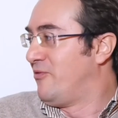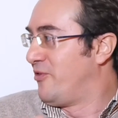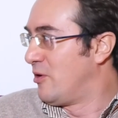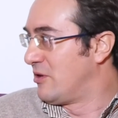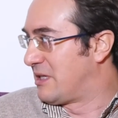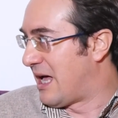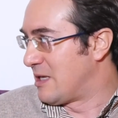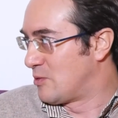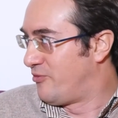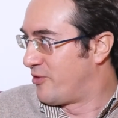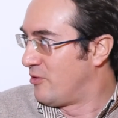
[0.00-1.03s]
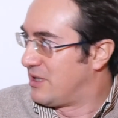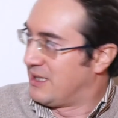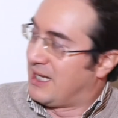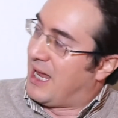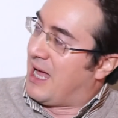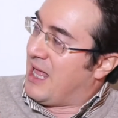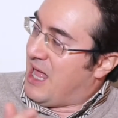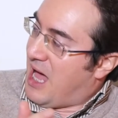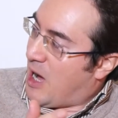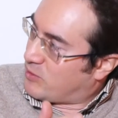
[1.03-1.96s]
difficoltà sul fronte
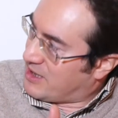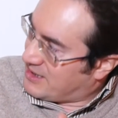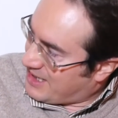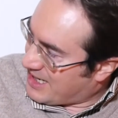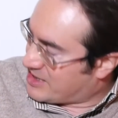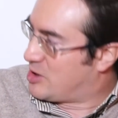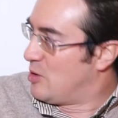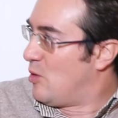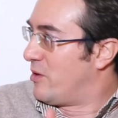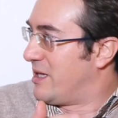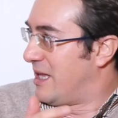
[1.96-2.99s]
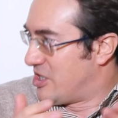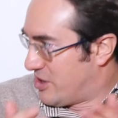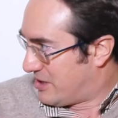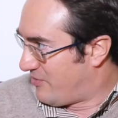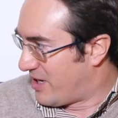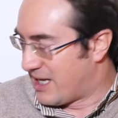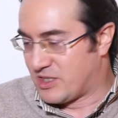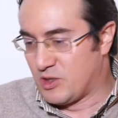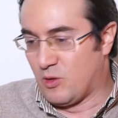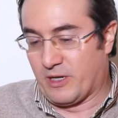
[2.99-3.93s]
dell'autenticazione, della
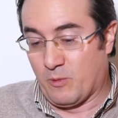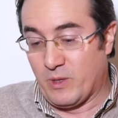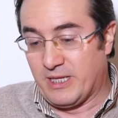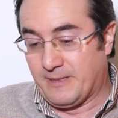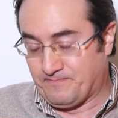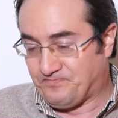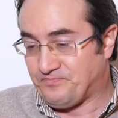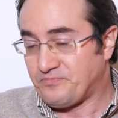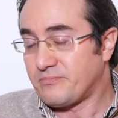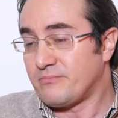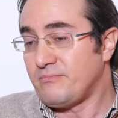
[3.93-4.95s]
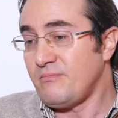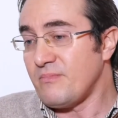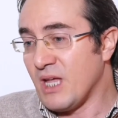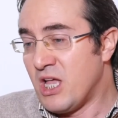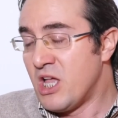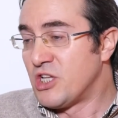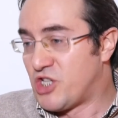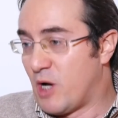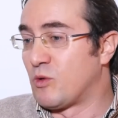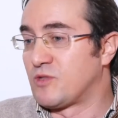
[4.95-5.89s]
certificazione, quindi
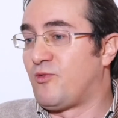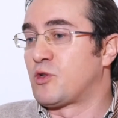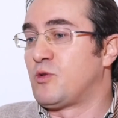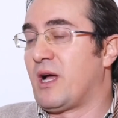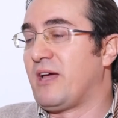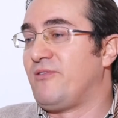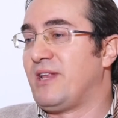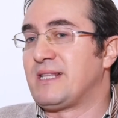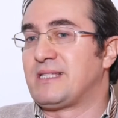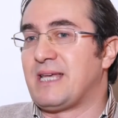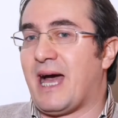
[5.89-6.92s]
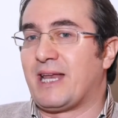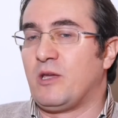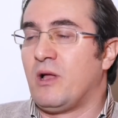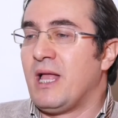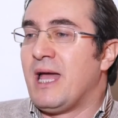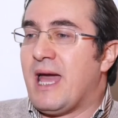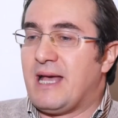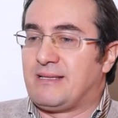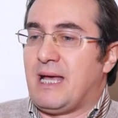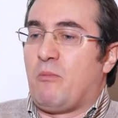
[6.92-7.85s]
c'è uno sforzo anche finanziario
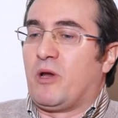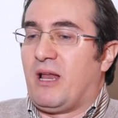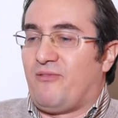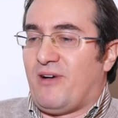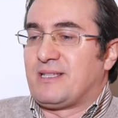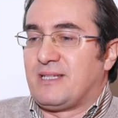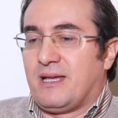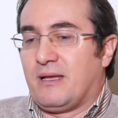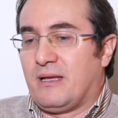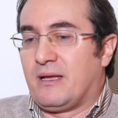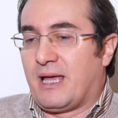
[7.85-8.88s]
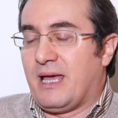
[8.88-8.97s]
e siamo nella fase eh,